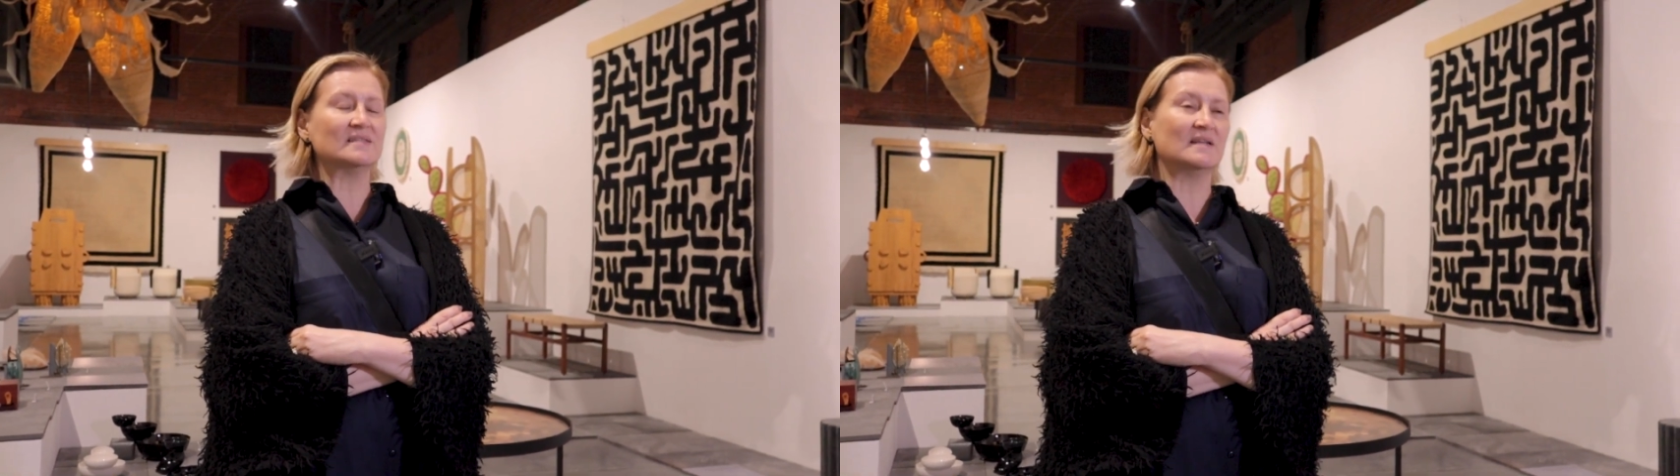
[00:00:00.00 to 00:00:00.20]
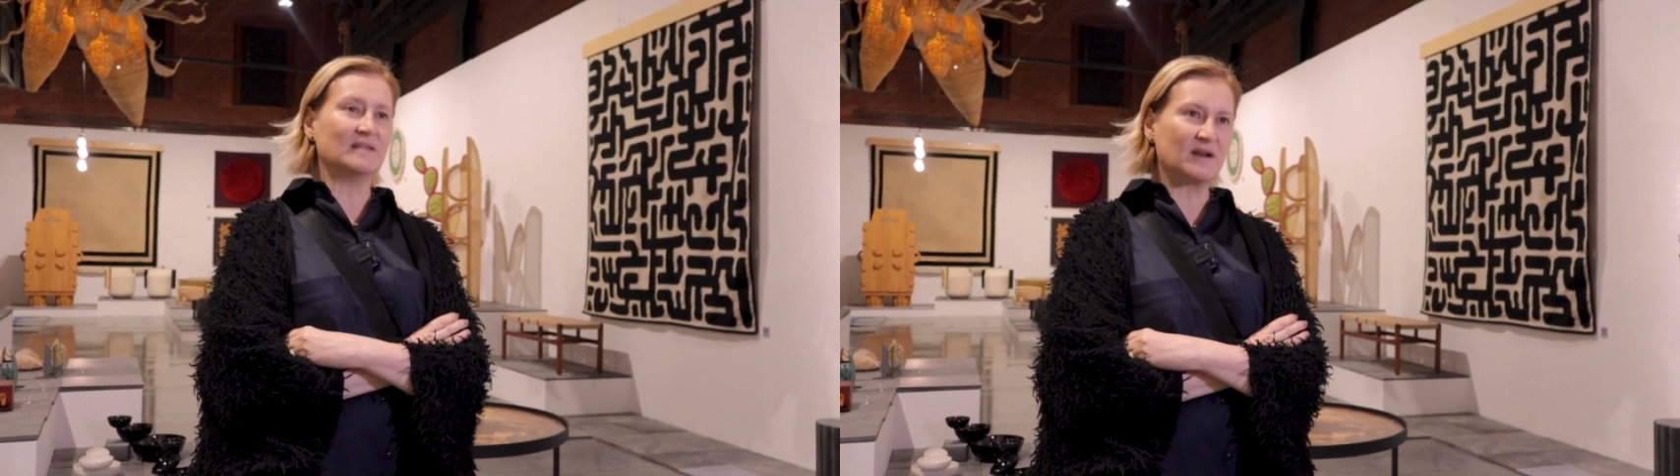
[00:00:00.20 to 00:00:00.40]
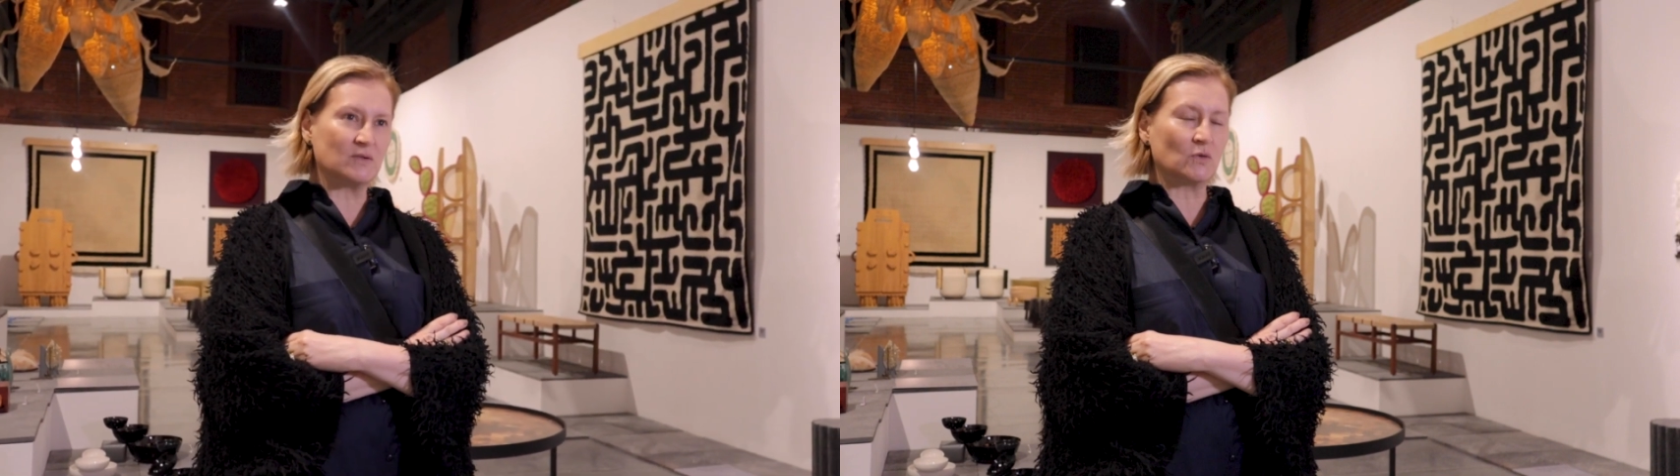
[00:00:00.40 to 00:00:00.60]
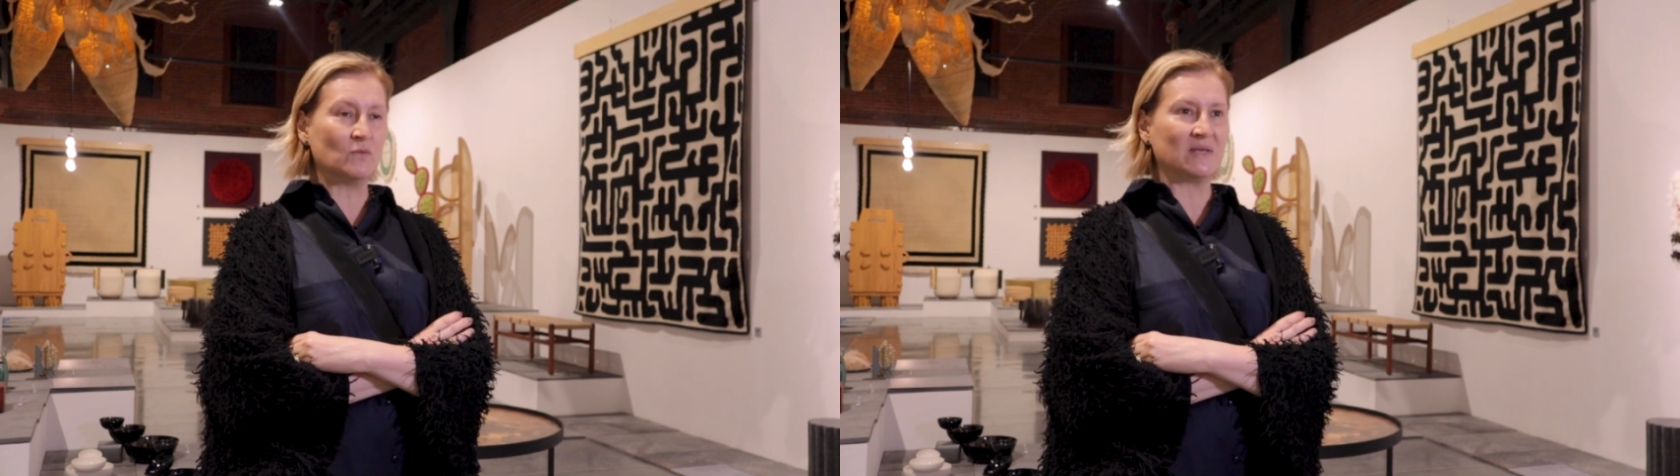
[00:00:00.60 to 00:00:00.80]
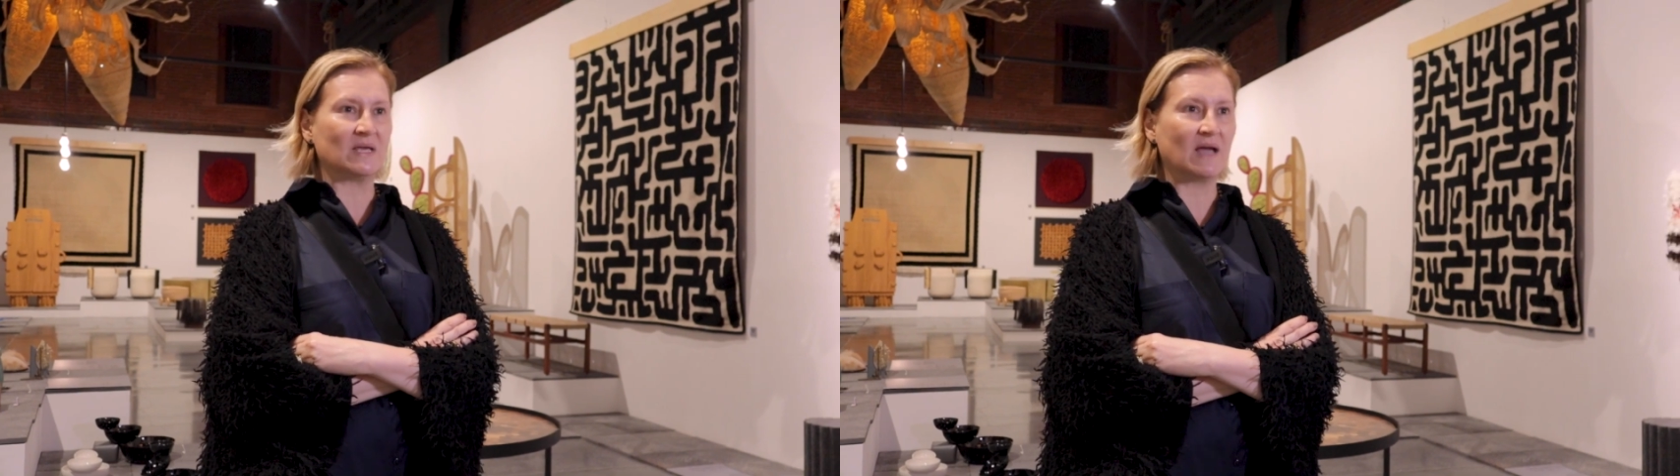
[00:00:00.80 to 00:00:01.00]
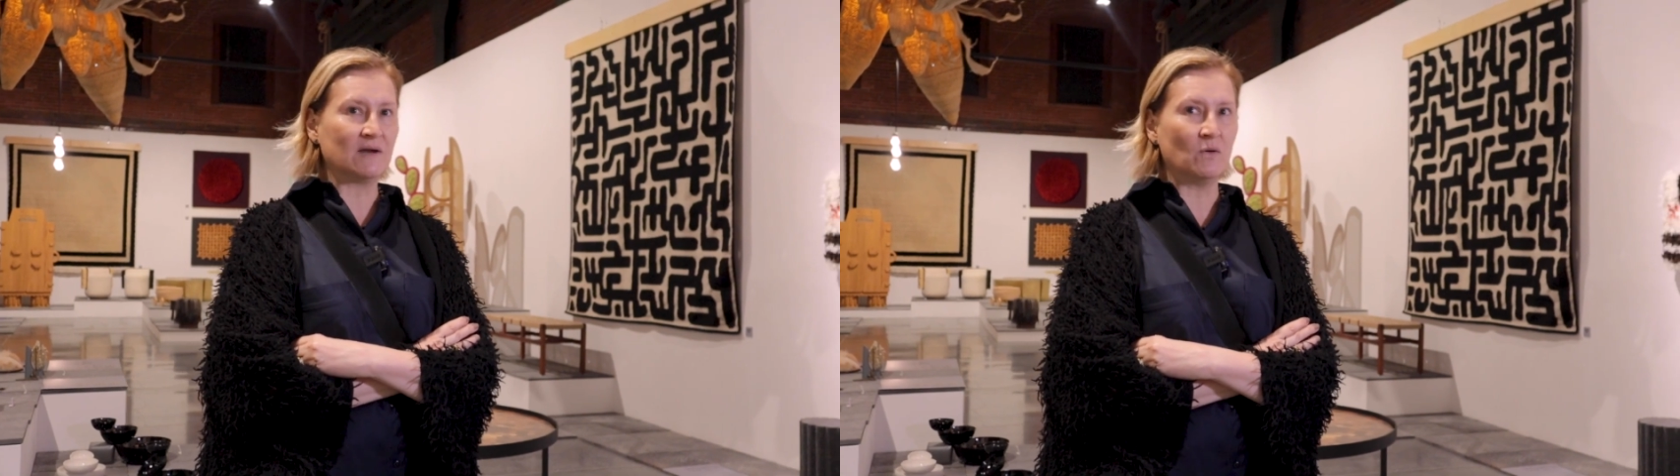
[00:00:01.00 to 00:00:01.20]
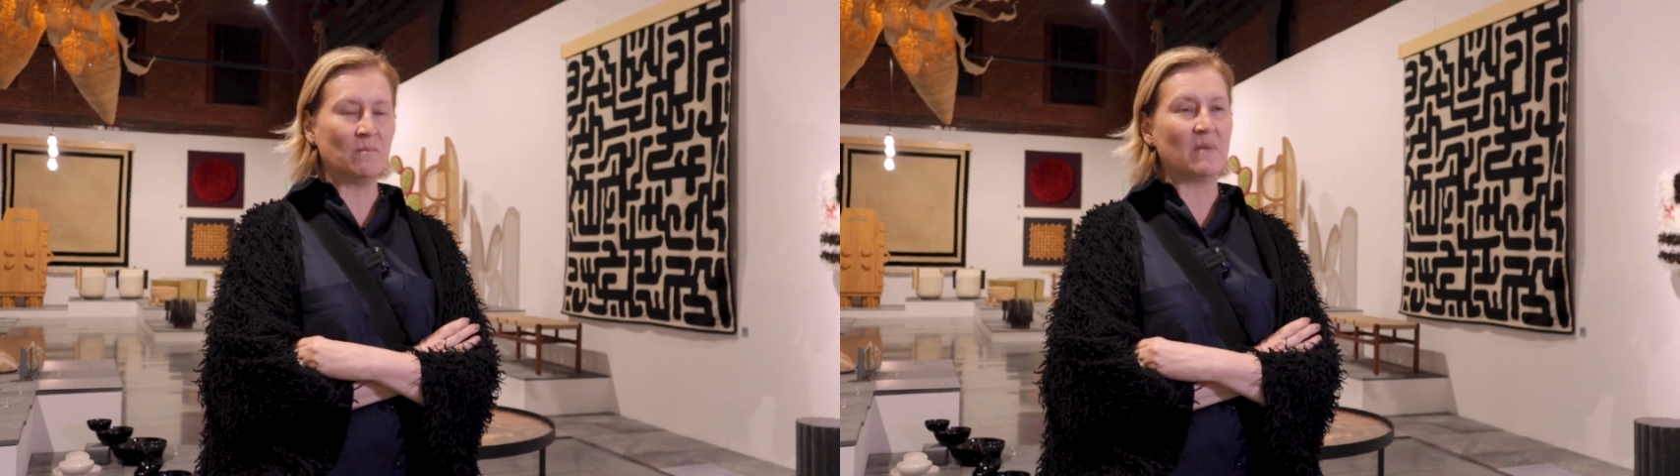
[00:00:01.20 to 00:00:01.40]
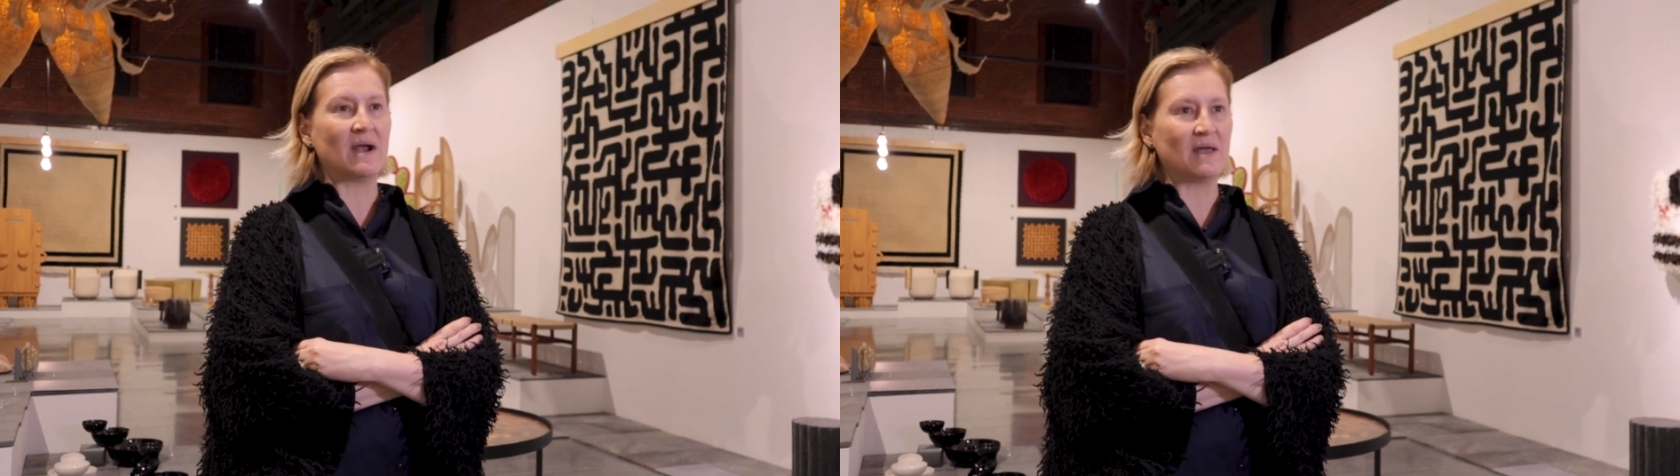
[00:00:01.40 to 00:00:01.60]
desde el territorio mexicano